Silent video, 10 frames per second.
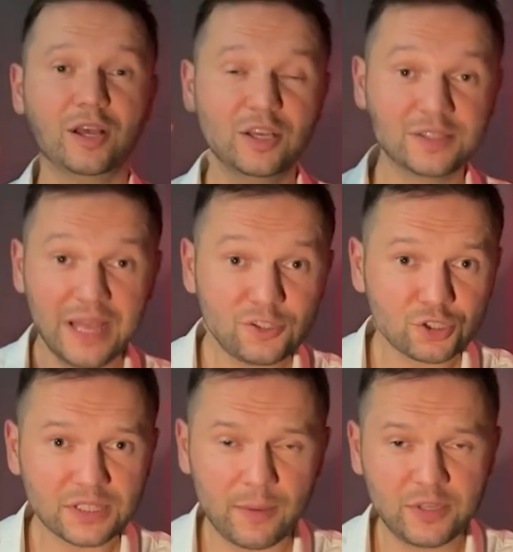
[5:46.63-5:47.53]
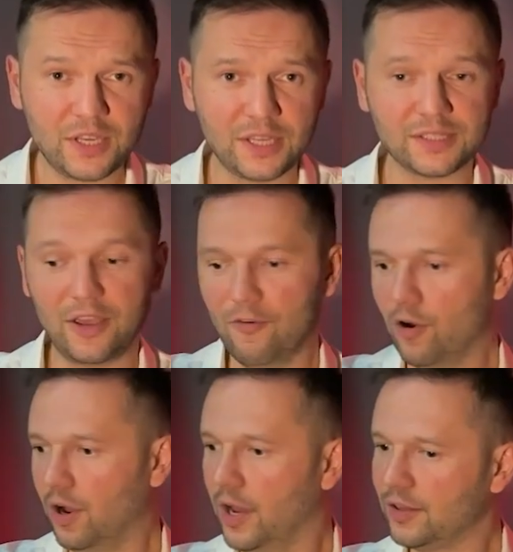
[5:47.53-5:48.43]
И знаете, что самое интересное?
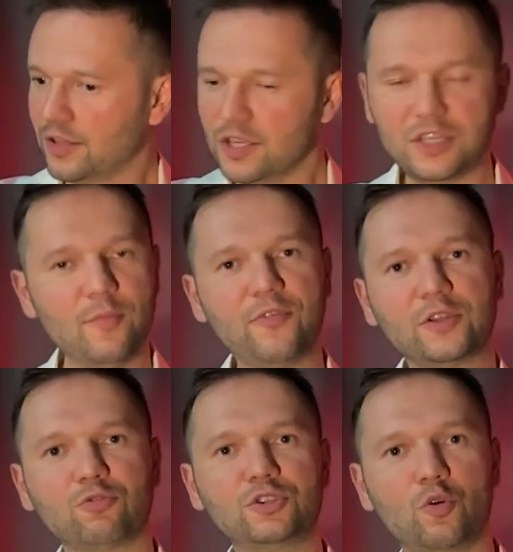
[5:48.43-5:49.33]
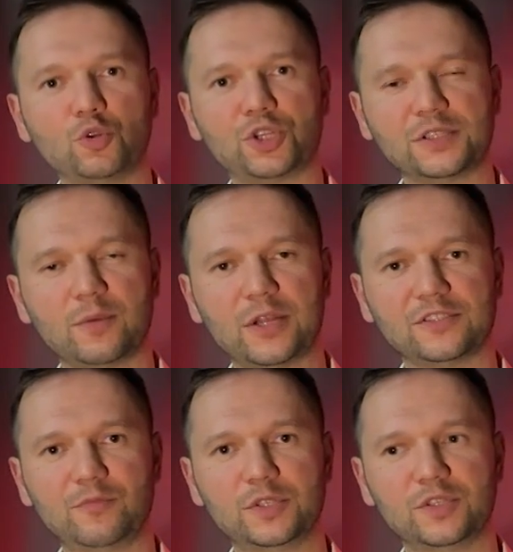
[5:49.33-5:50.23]
Это те темы, в которых ты хочешь разобраться
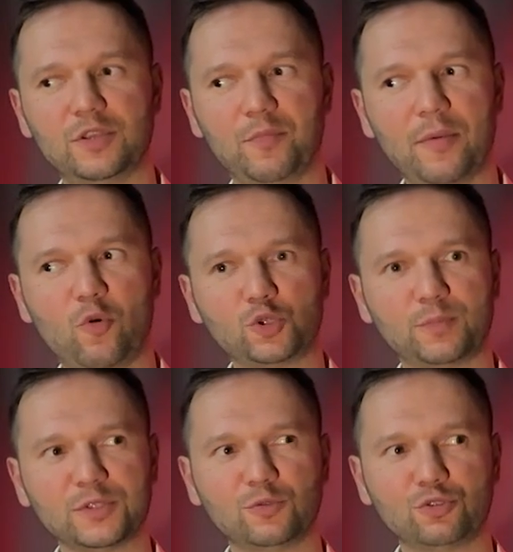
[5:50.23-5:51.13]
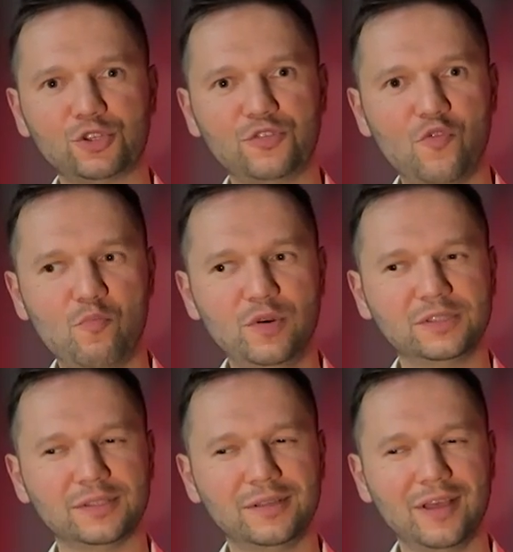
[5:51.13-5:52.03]
вместе с ним. Прям хочешь послушать его
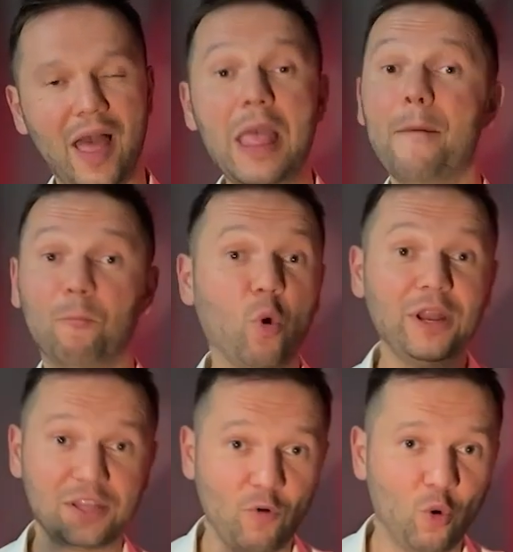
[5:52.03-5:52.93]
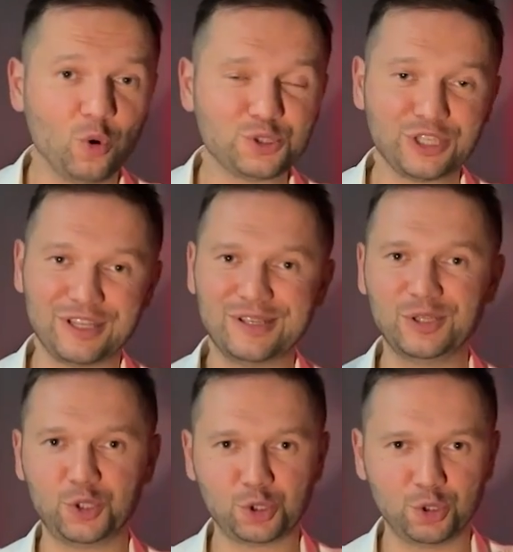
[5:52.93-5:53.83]
мысли, да. Более того, он же это
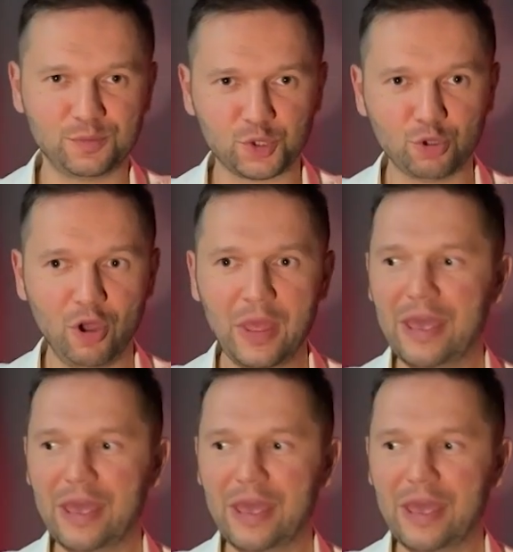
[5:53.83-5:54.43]
делает еще и смешно.